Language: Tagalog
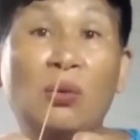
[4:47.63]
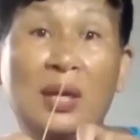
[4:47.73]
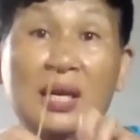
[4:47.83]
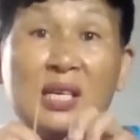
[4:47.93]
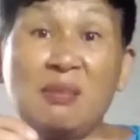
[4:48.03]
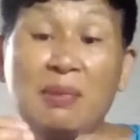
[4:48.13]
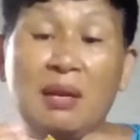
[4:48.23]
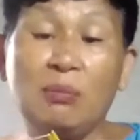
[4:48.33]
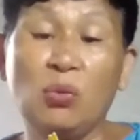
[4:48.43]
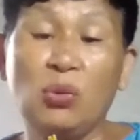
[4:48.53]
na.
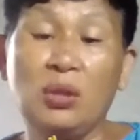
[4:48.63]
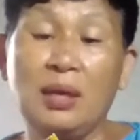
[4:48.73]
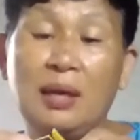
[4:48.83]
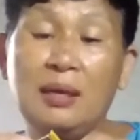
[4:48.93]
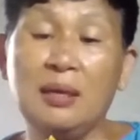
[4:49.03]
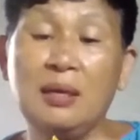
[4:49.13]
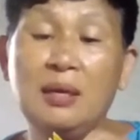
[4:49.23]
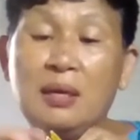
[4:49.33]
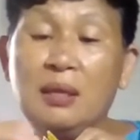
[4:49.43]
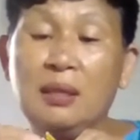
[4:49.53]

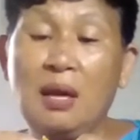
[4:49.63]
Tapos,